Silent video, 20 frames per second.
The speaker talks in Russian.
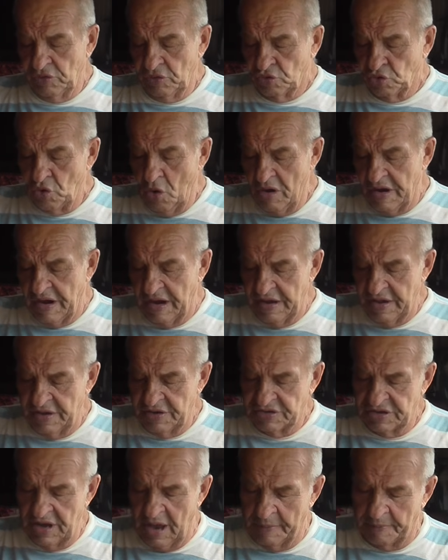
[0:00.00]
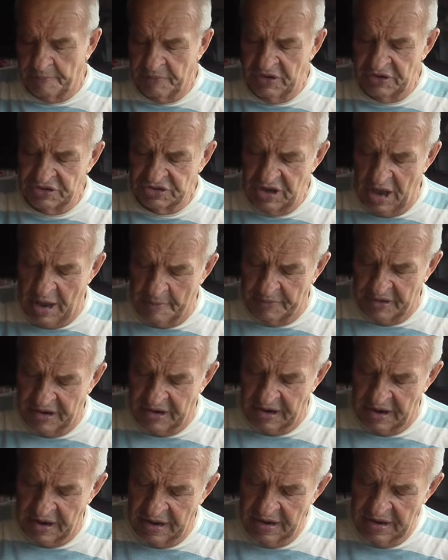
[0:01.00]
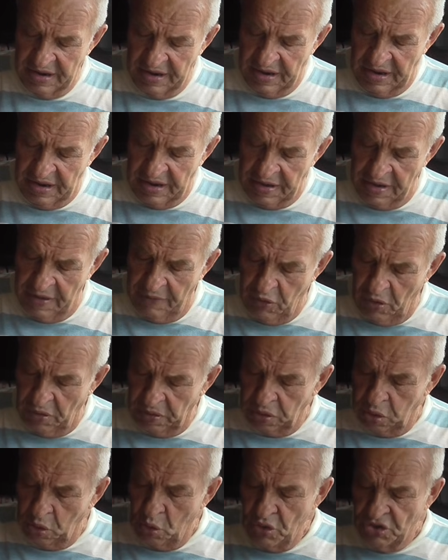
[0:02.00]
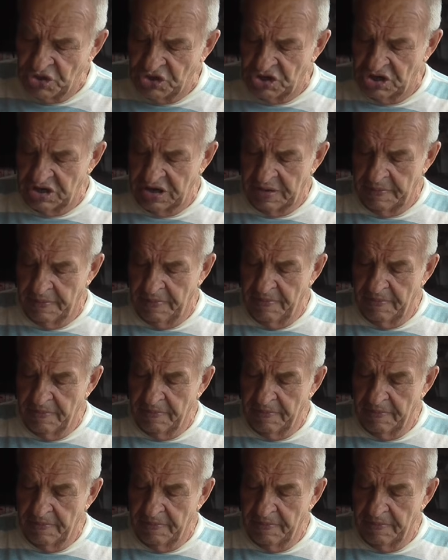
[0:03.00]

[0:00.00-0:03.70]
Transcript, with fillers: сока и, зап и запаха. Его лучше,